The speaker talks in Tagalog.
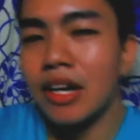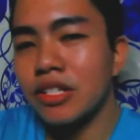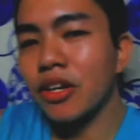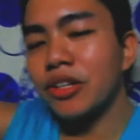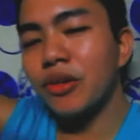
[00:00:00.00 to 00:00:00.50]

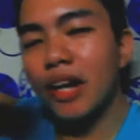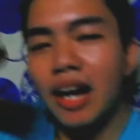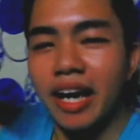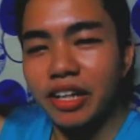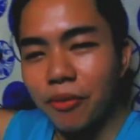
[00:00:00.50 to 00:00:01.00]
So, at yun na
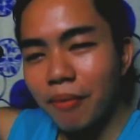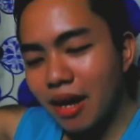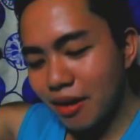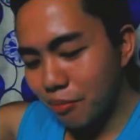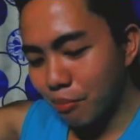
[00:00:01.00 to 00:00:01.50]
nga, ito pa.
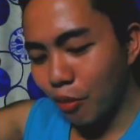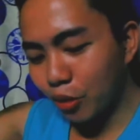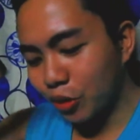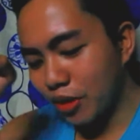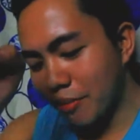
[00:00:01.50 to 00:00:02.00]

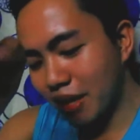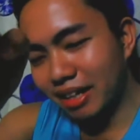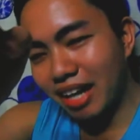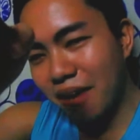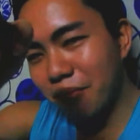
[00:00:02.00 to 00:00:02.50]
Moto ng mga
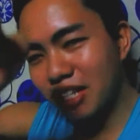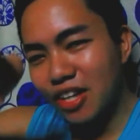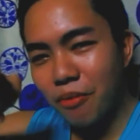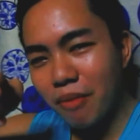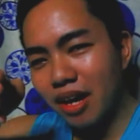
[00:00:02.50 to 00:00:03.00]
driver
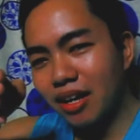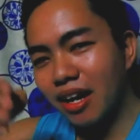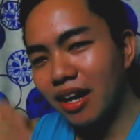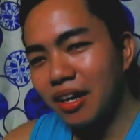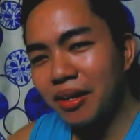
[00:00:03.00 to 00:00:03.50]
sa umaga.
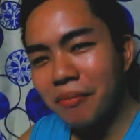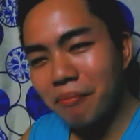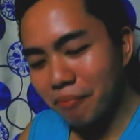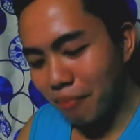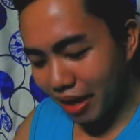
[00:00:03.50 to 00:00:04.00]

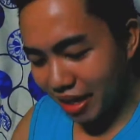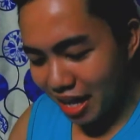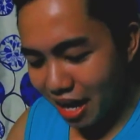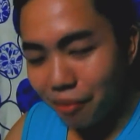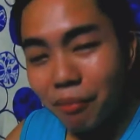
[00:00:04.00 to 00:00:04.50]
Barya
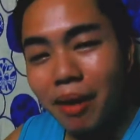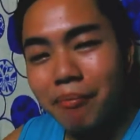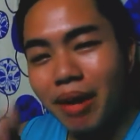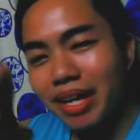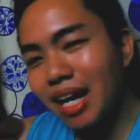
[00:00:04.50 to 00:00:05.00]
lang,
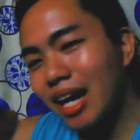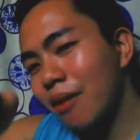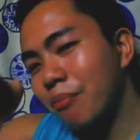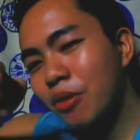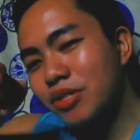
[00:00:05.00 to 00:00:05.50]
barya
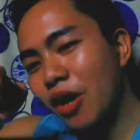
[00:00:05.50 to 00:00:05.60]
lang po sa